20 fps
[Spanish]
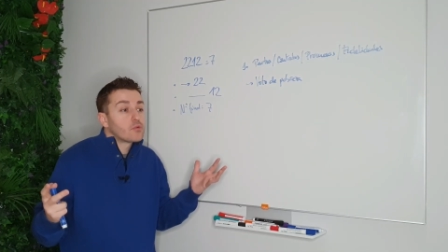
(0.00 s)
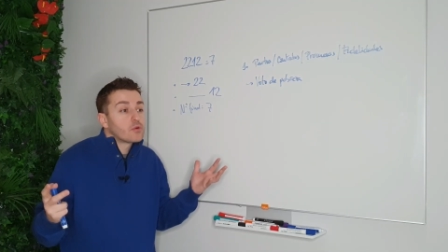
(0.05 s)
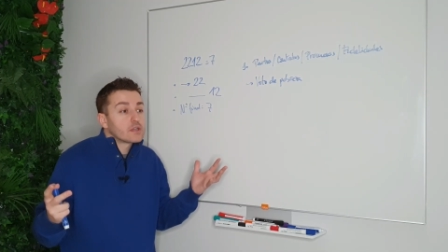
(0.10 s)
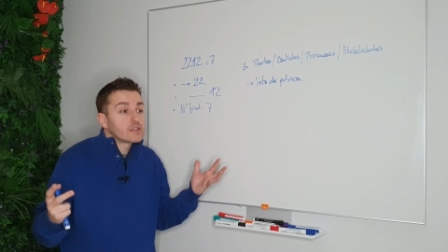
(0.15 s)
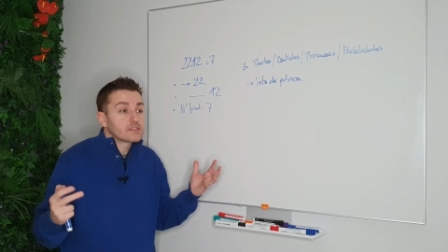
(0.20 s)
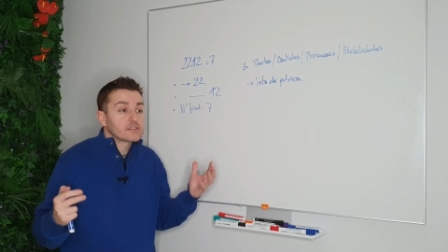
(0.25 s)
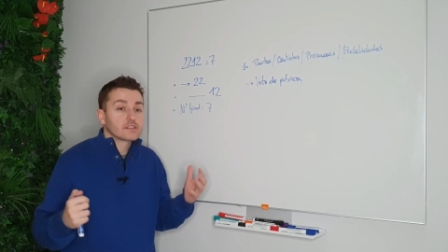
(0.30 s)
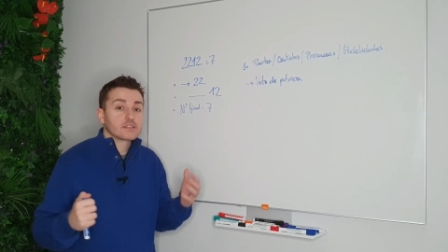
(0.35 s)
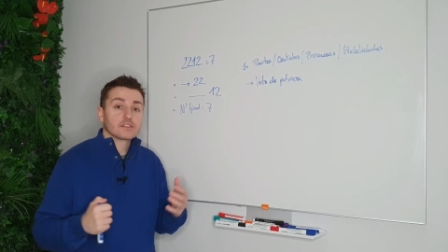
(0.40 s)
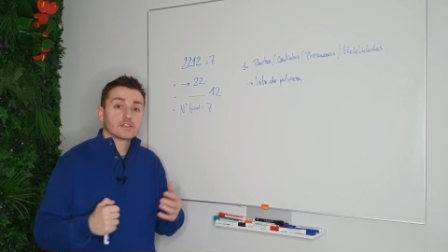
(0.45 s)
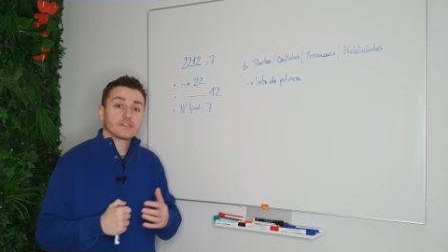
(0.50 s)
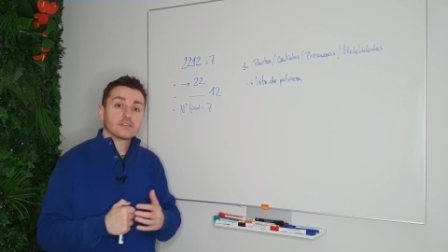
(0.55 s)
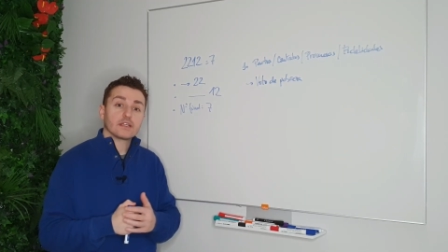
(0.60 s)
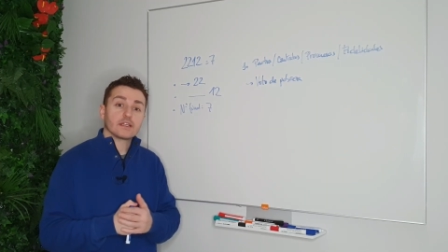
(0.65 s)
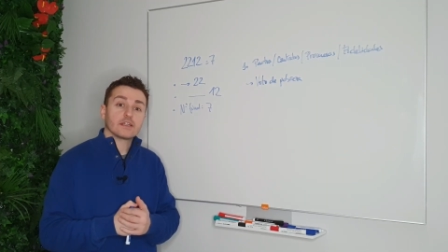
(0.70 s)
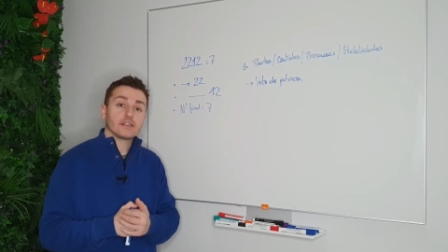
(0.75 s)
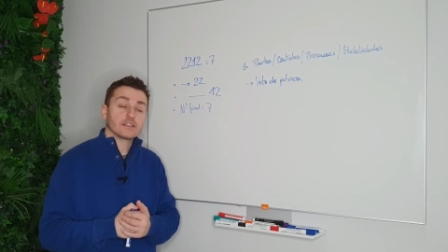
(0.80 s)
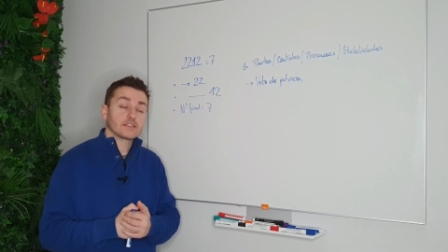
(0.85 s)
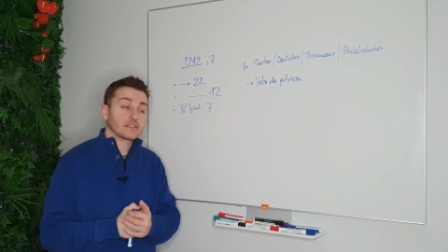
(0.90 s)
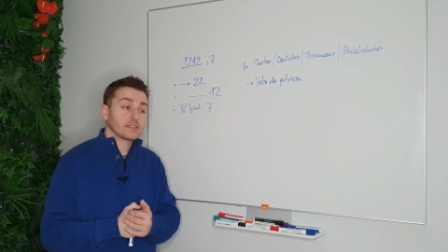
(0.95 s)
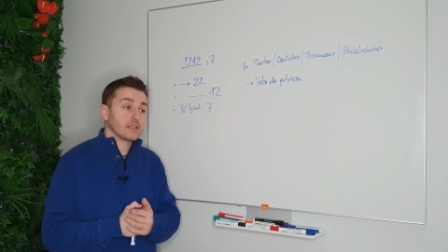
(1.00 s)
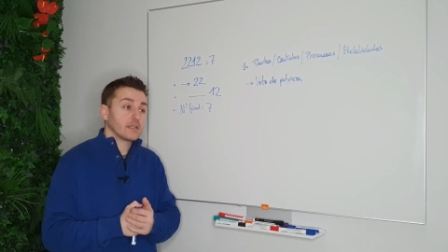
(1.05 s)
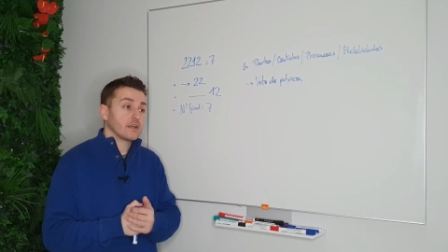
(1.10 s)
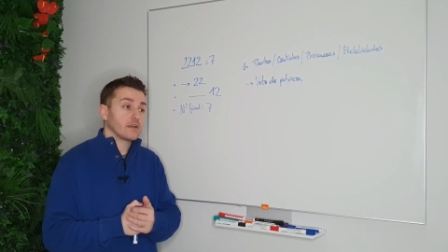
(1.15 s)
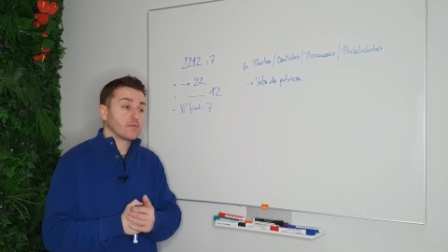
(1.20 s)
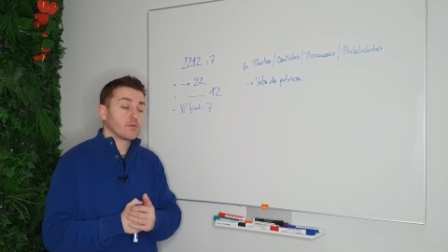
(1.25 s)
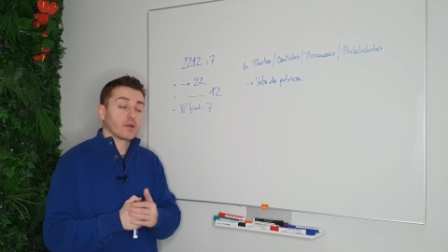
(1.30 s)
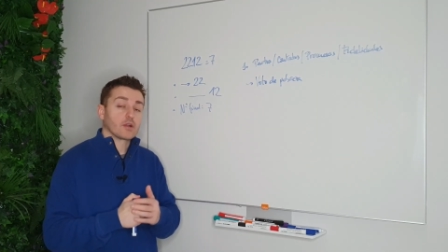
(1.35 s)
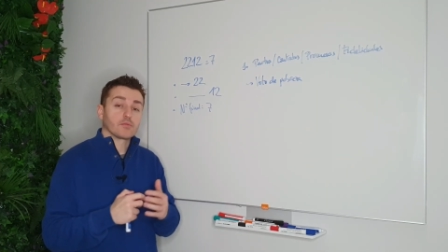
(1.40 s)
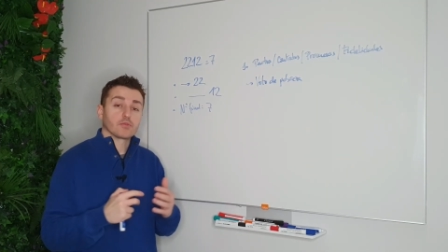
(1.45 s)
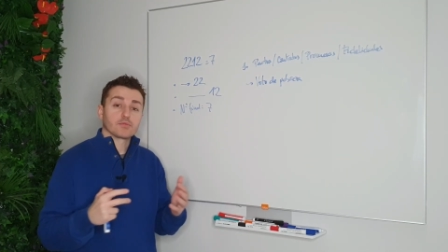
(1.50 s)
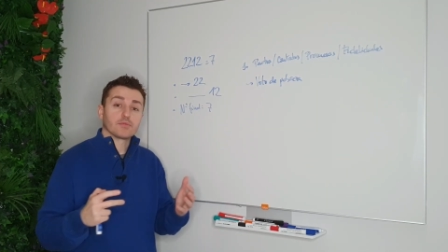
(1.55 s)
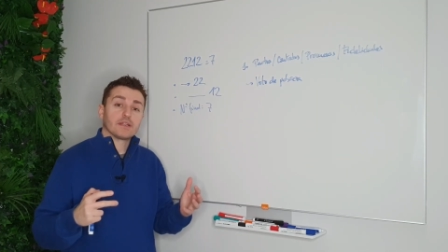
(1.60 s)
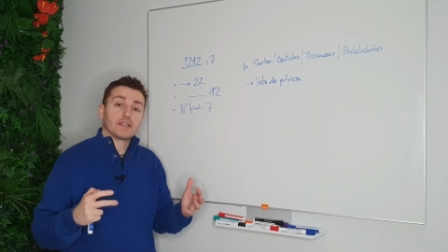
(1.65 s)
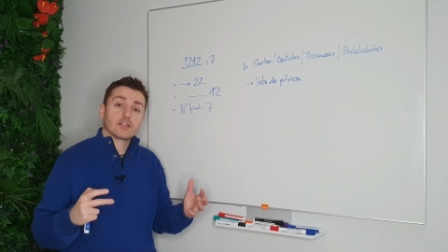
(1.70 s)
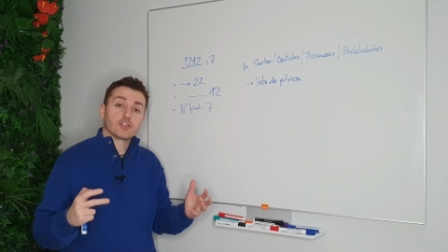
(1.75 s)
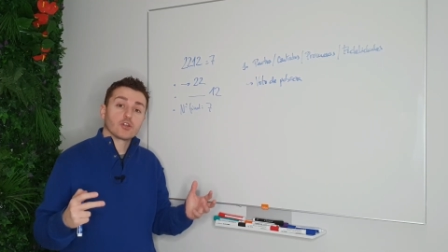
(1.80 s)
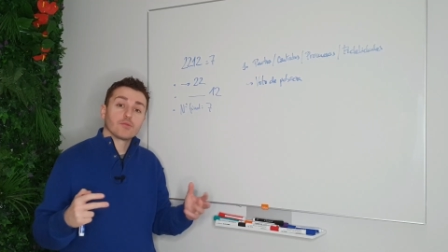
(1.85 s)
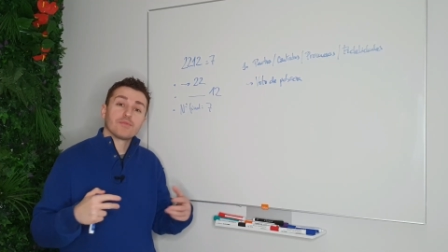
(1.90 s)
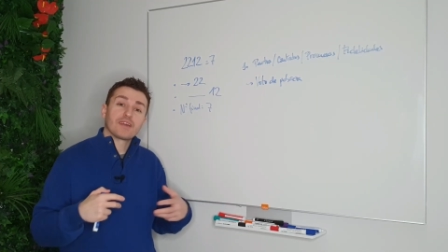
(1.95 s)
pues dijiste, bueno, pues
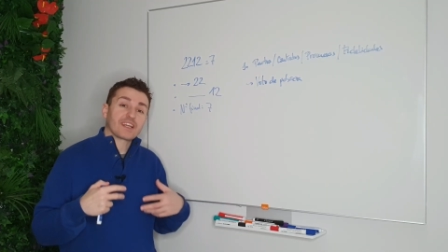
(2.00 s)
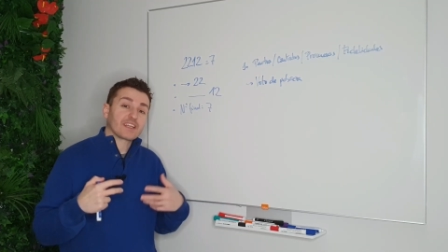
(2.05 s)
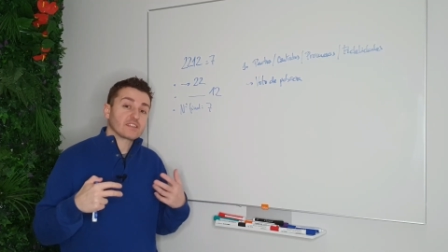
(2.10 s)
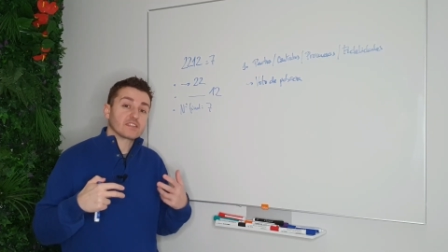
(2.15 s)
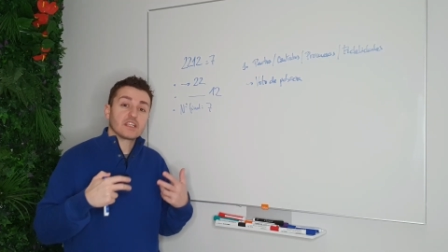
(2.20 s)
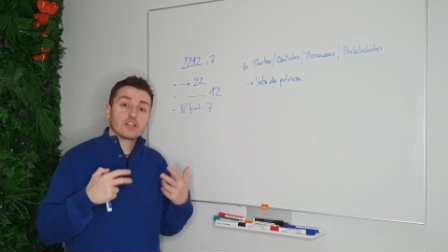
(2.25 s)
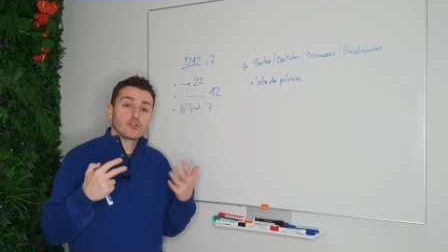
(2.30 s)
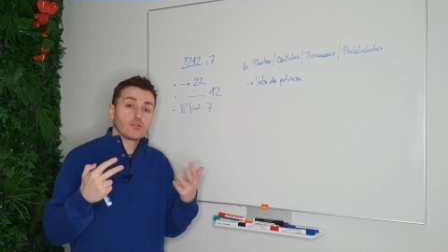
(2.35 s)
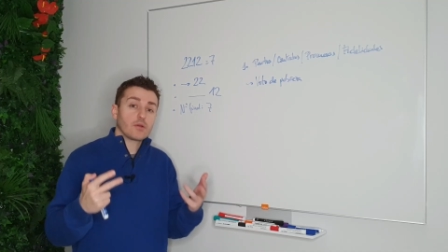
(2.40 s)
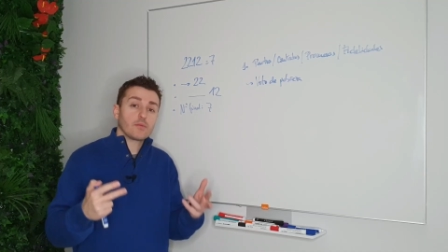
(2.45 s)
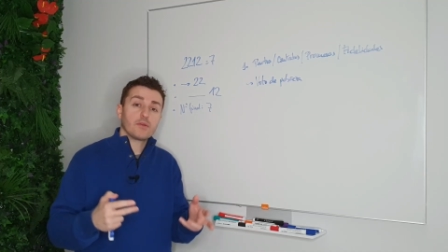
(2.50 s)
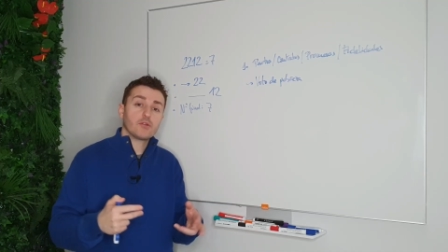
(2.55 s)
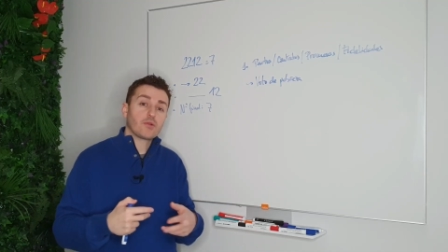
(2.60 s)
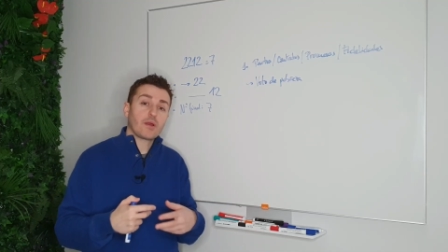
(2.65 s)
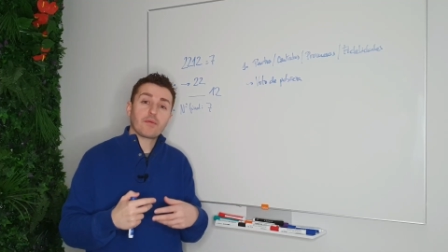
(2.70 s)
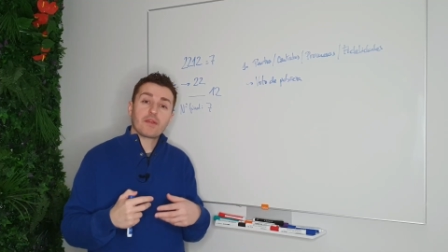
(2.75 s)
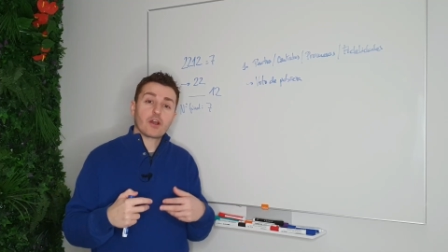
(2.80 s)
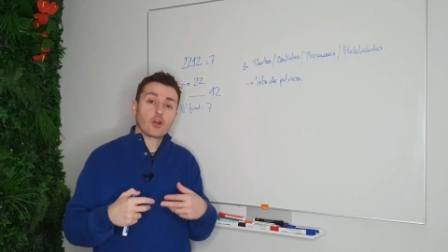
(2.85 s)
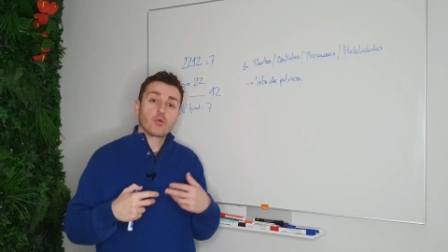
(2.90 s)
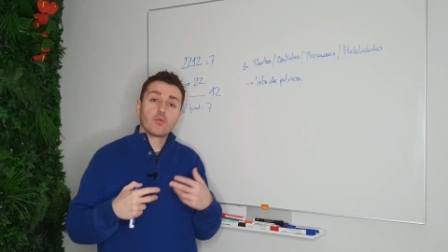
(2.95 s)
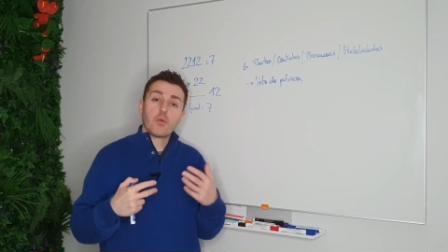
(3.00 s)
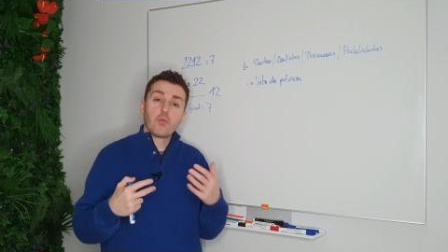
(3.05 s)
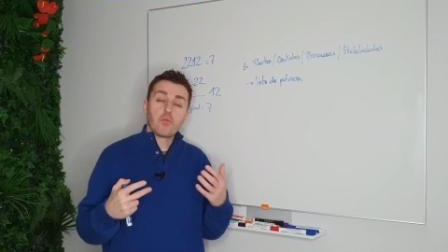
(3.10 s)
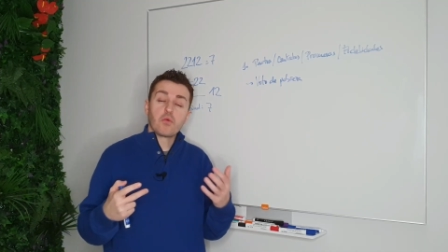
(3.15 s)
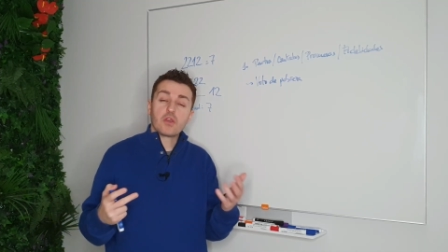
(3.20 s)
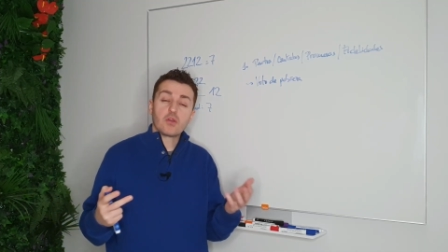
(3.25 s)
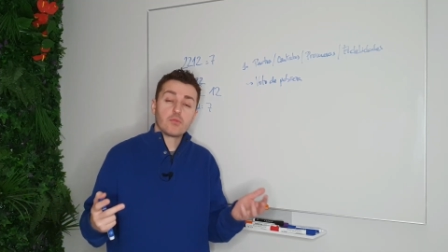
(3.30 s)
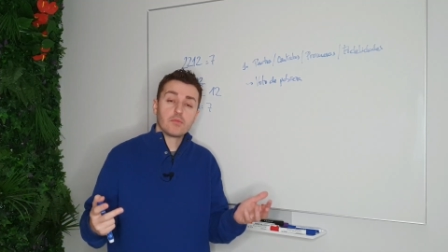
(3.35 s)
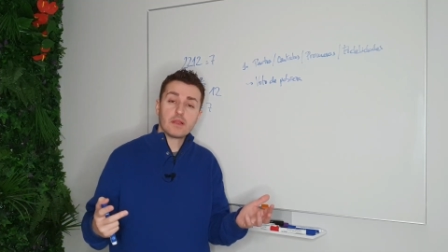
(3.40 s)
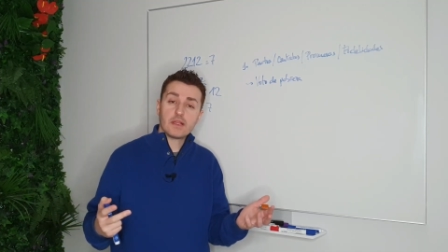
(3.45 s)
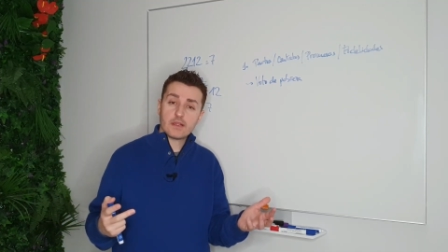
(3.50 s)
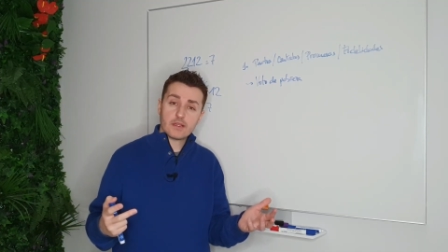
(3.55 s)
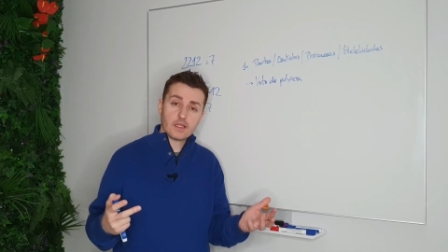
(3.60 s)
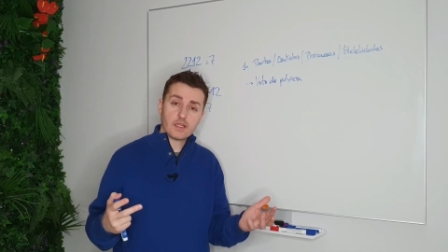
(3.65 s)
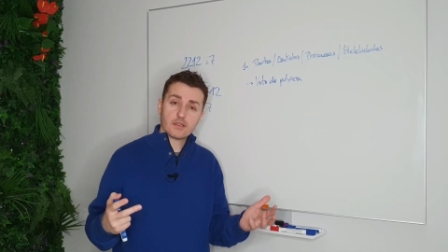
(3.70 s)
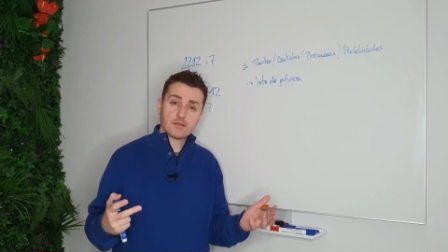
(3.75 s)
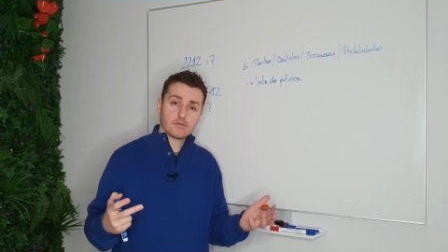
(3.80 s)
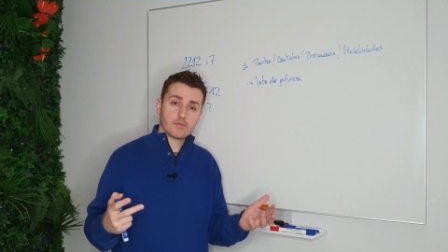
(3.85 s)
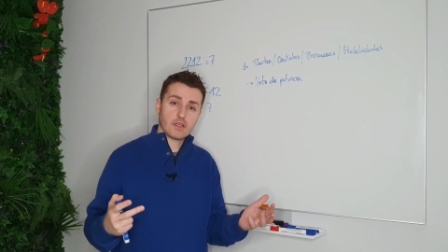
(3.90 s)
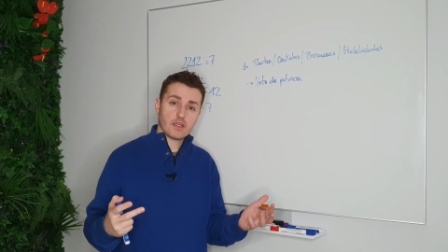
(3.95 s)
mira, yo me resigno a vivir una vida como muy
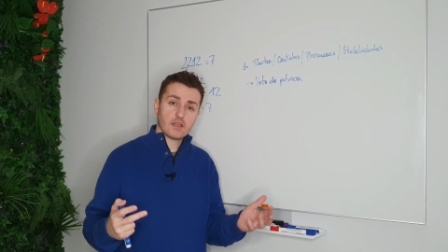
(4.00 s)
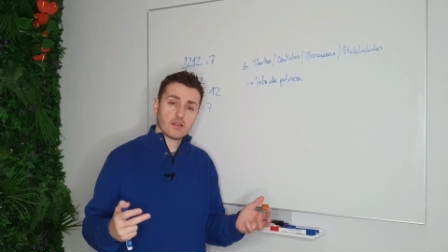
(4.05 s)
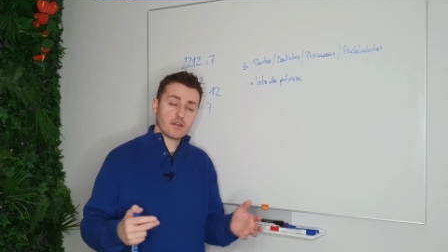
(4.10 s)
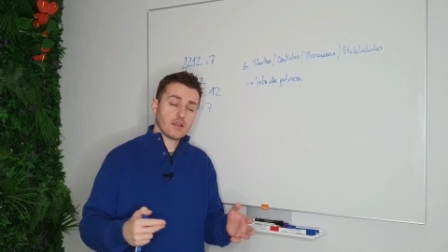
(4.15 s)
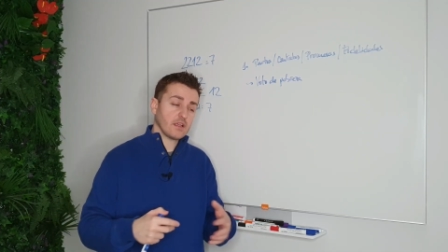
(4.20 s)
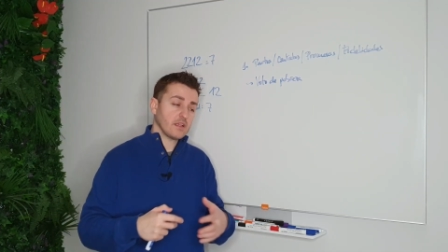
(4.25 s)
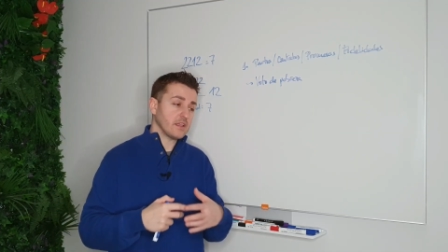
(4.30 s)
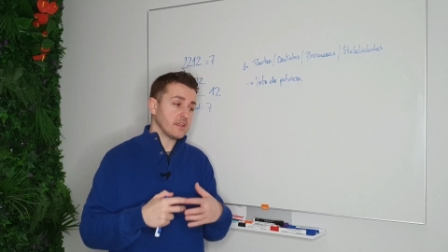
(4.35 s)
humilde eh,